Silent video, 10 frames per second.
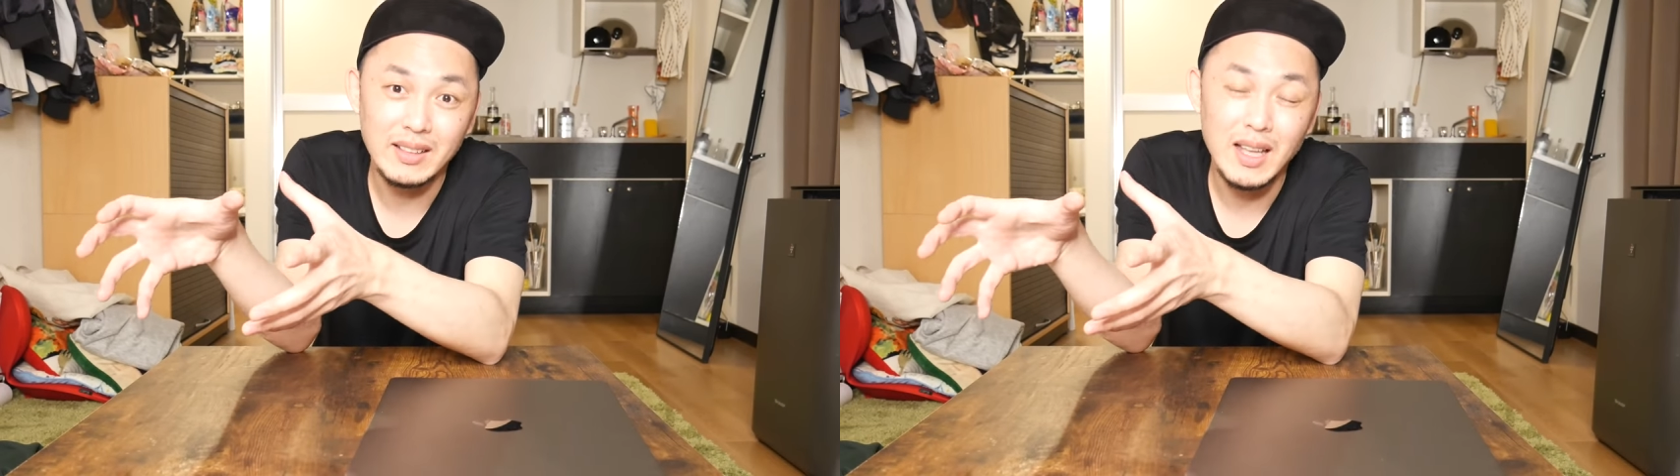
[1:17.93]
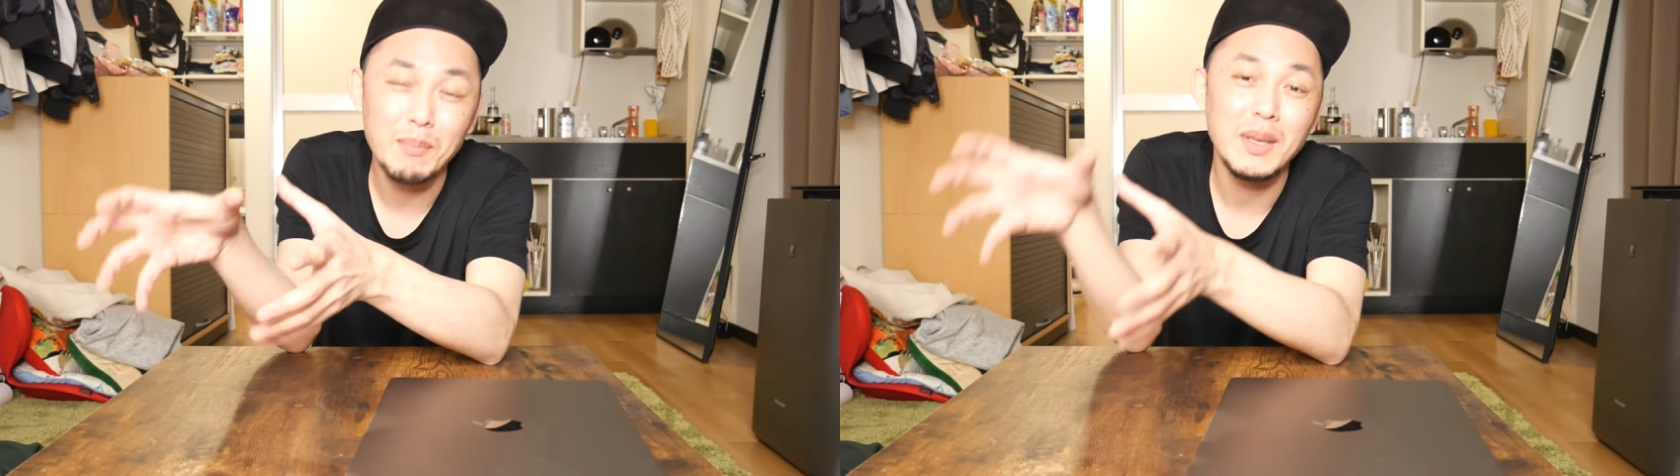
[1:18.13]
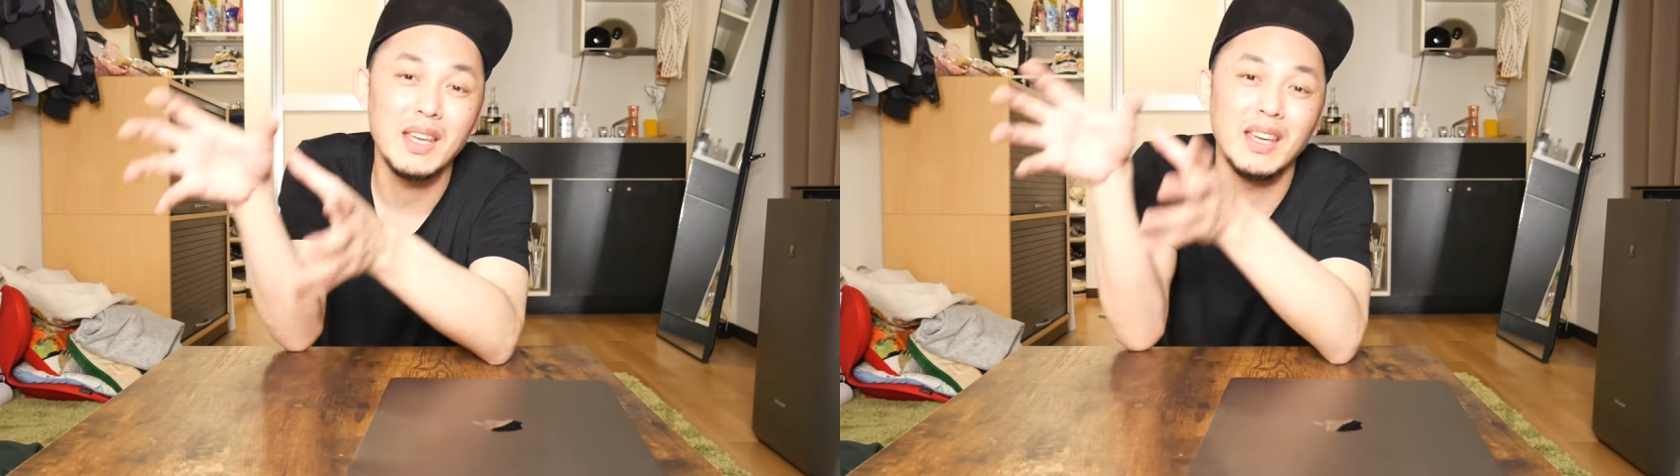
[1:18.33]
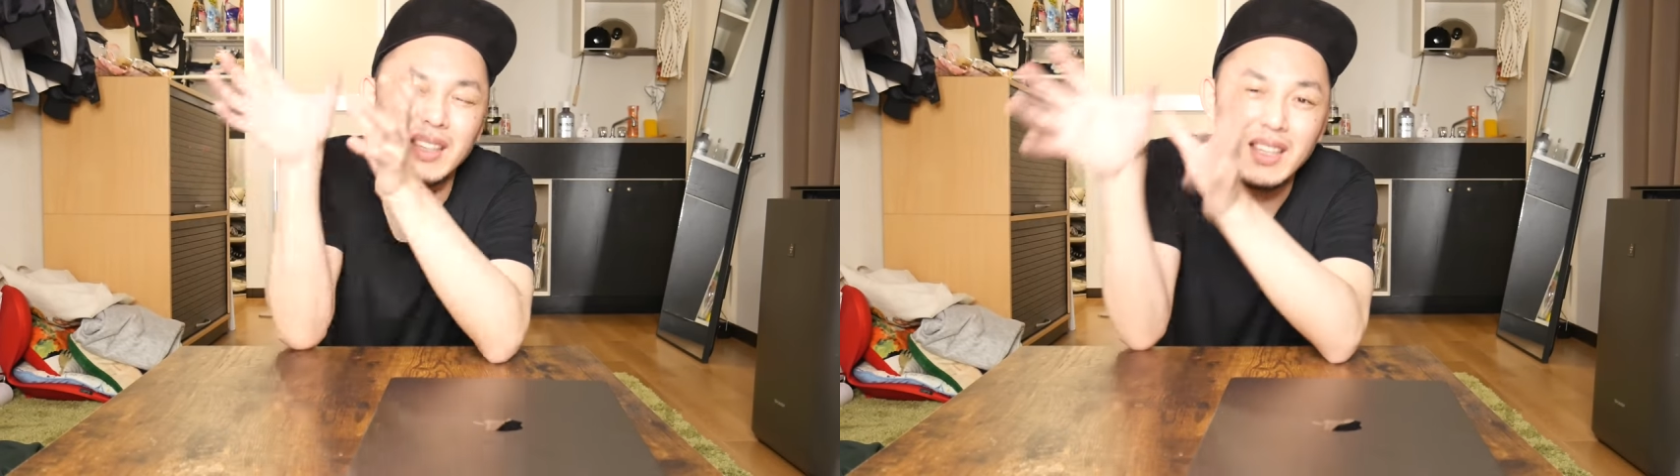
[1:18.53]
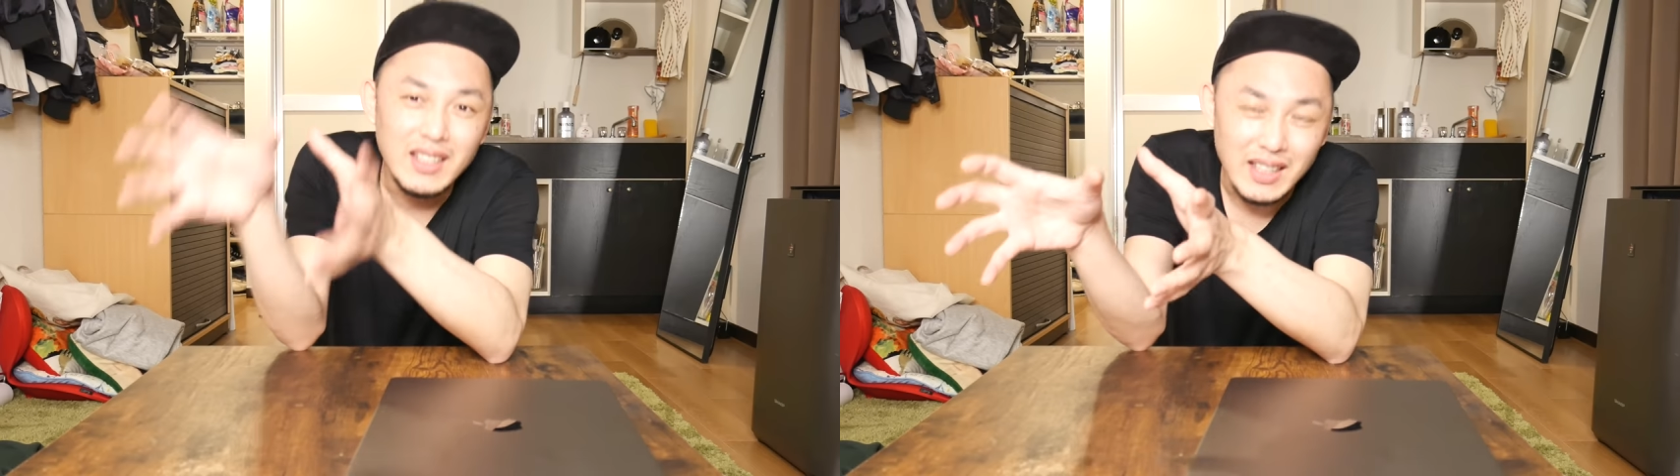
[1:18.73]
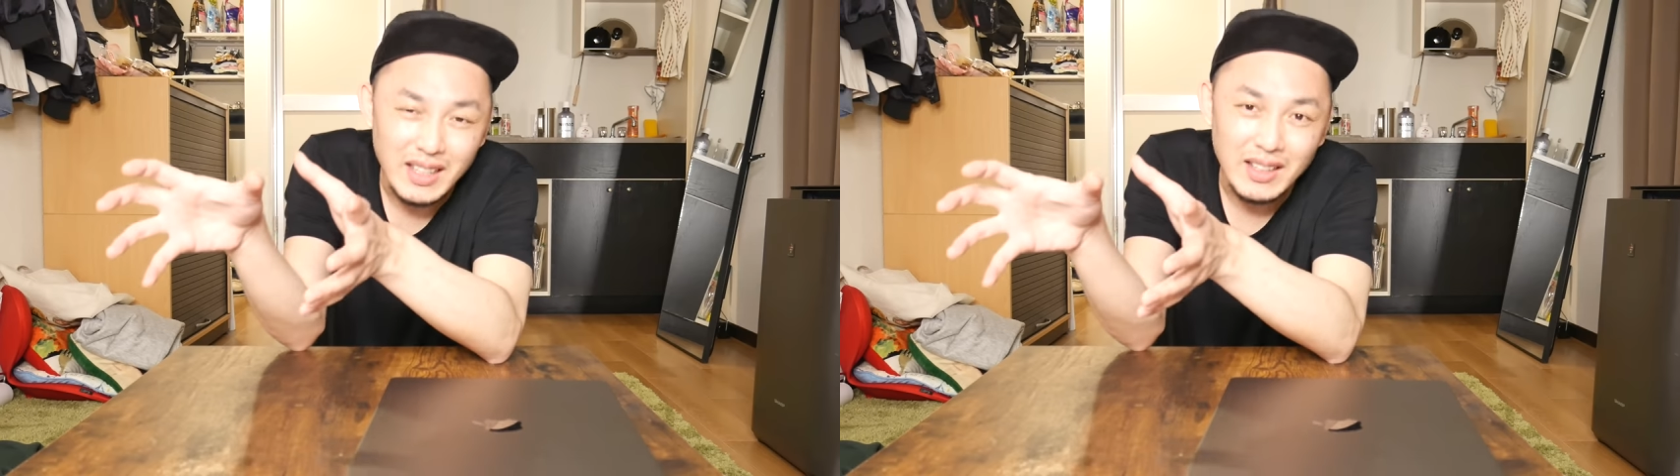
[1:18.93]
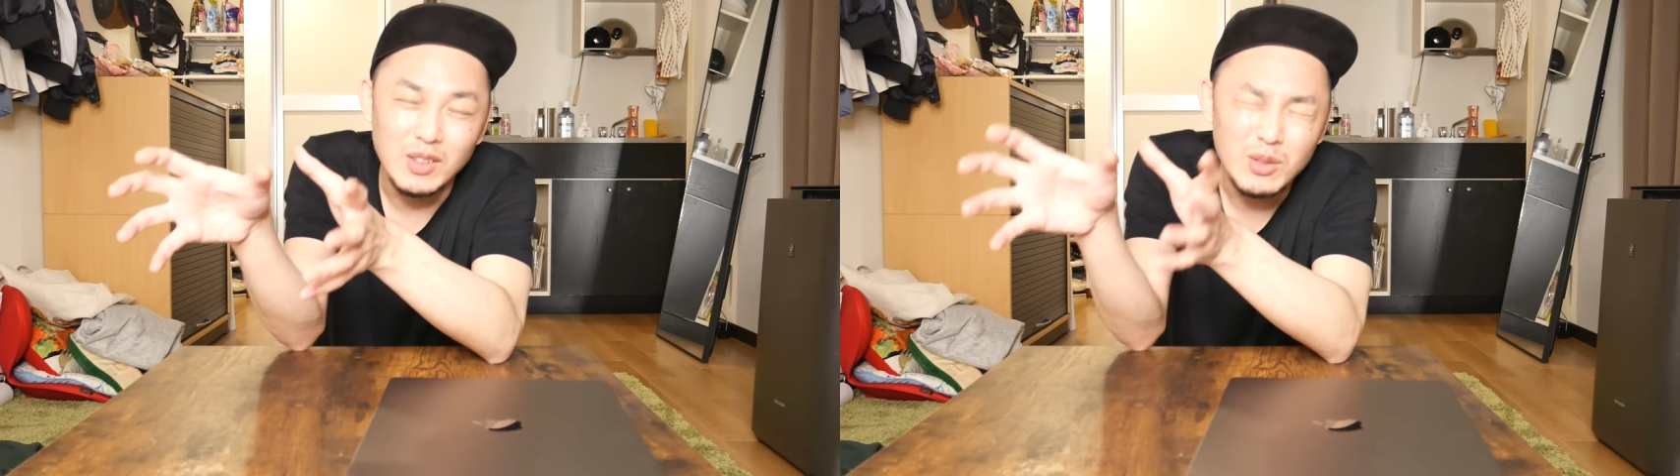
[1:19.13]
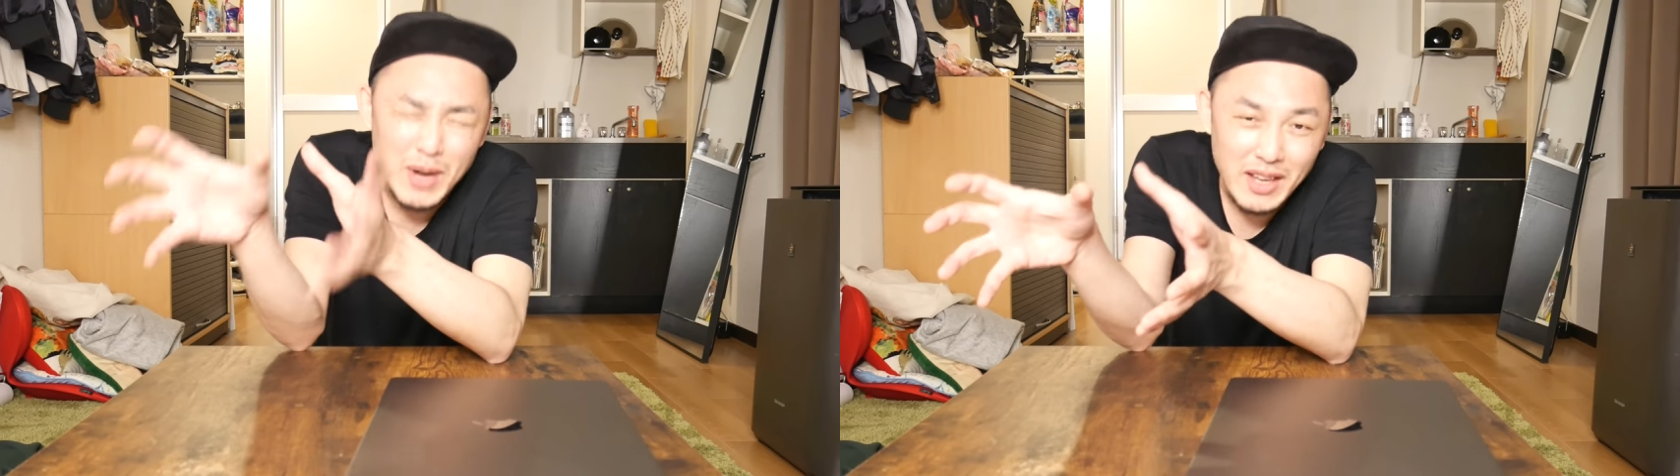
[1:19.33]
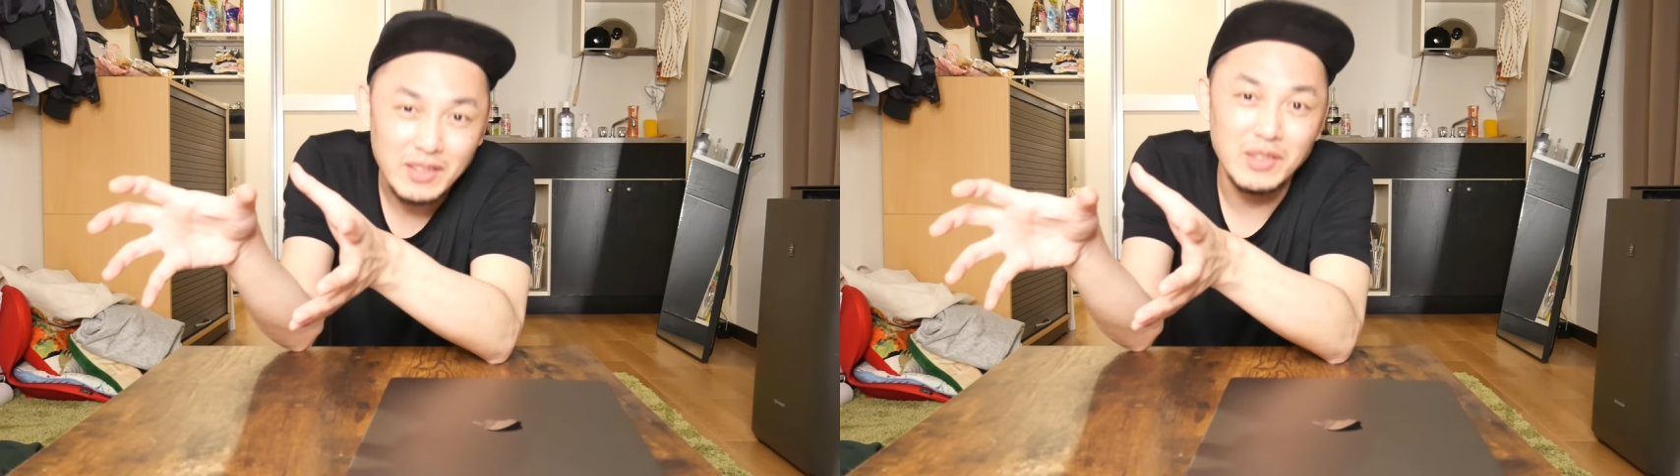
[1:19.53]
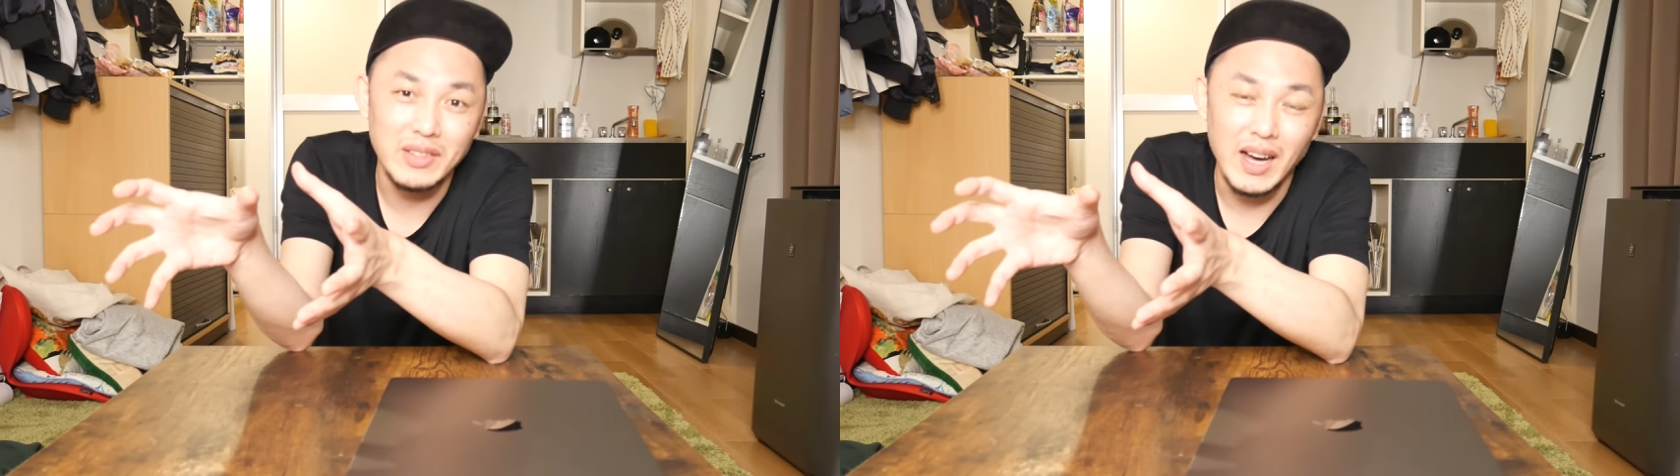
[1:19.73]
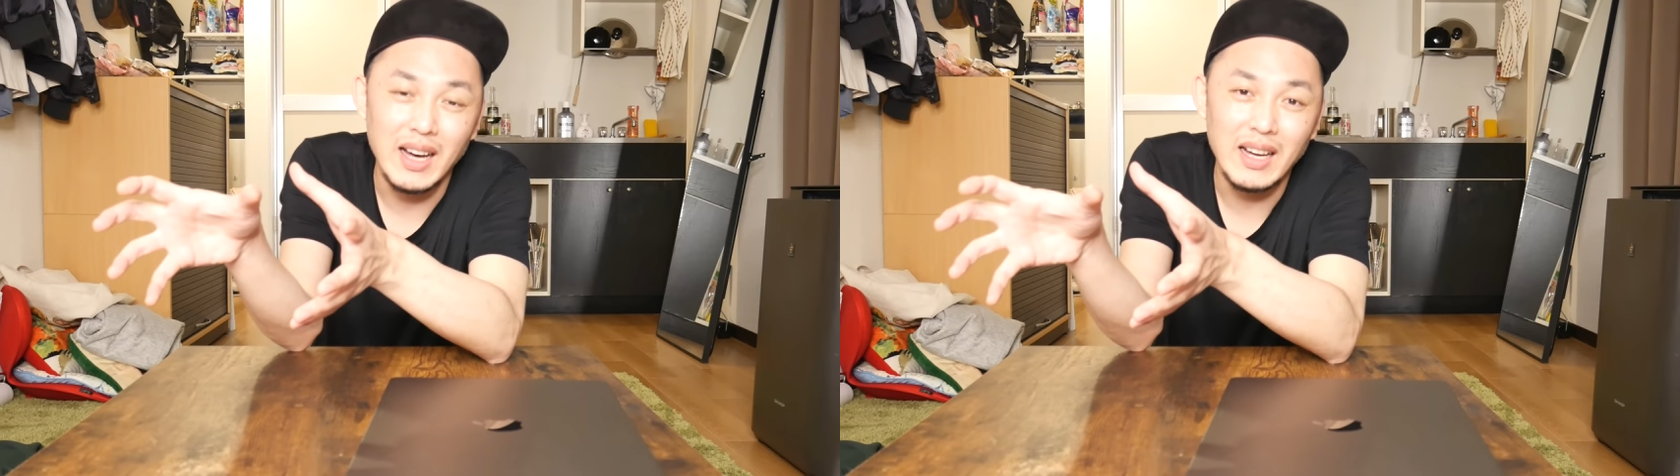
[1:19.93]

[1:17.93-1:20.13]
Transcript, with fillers: たび、イニルマヤンスサ。